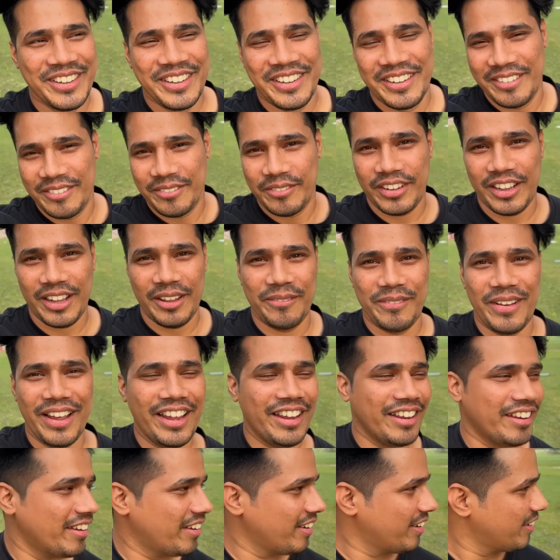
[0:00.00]
मतलब मैं
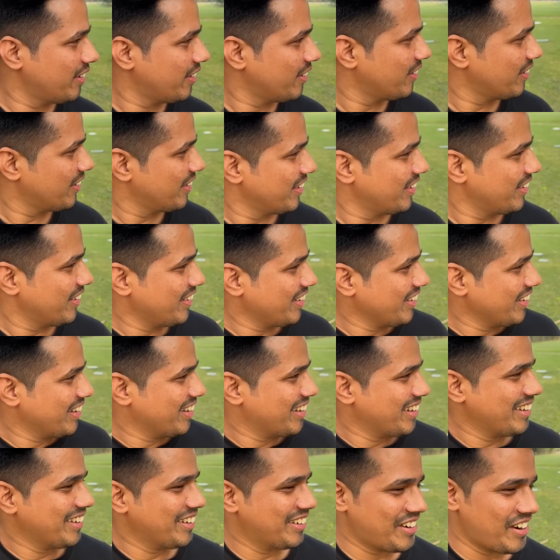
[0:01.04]
मारुति एट
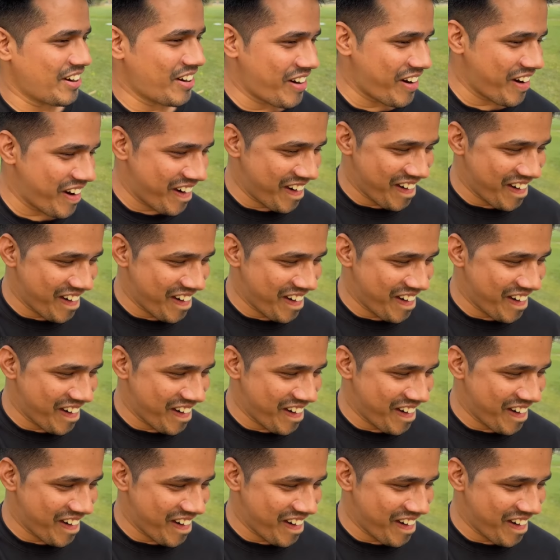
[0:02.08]
हो गई